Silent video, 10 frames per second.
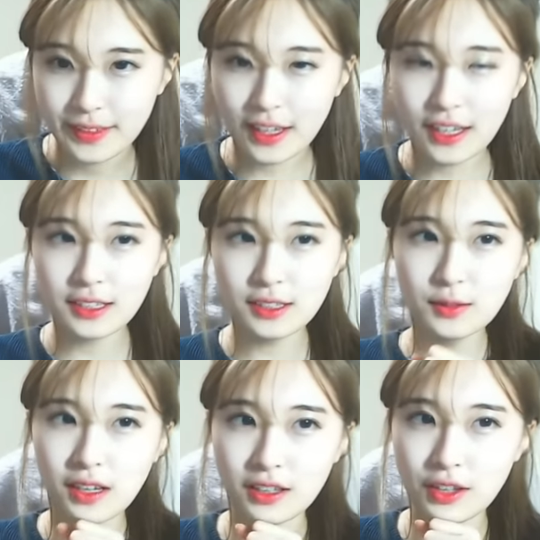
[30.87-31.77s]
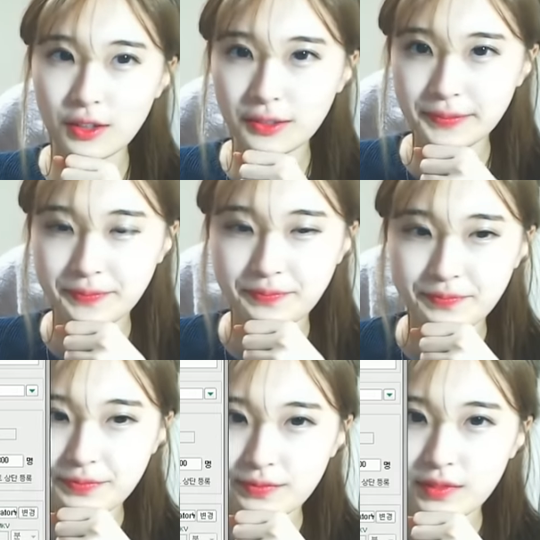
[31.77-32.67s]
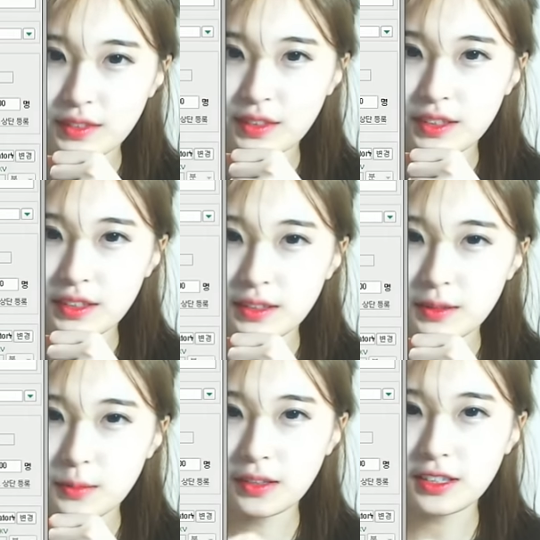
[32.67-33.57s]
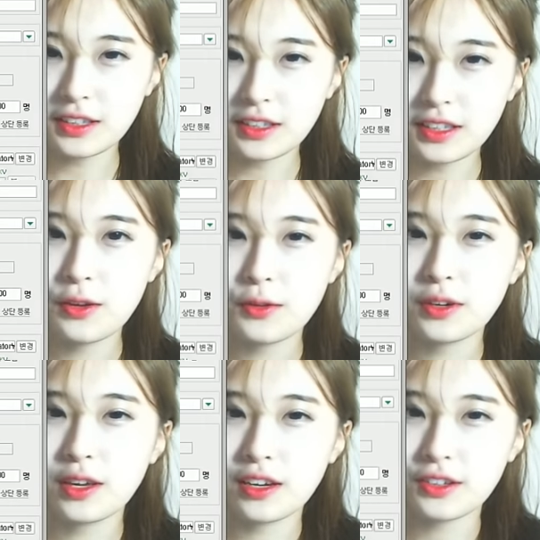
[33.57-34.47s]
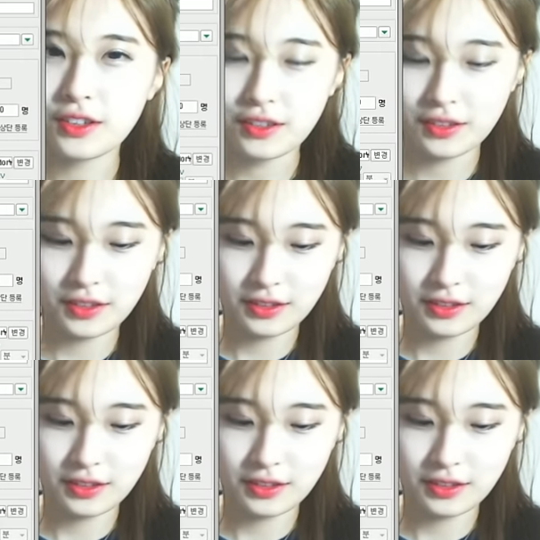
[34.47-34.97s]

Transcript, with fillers: 아, 그럼 갈게요. 막차 타세요. 이렇게 해야겠다.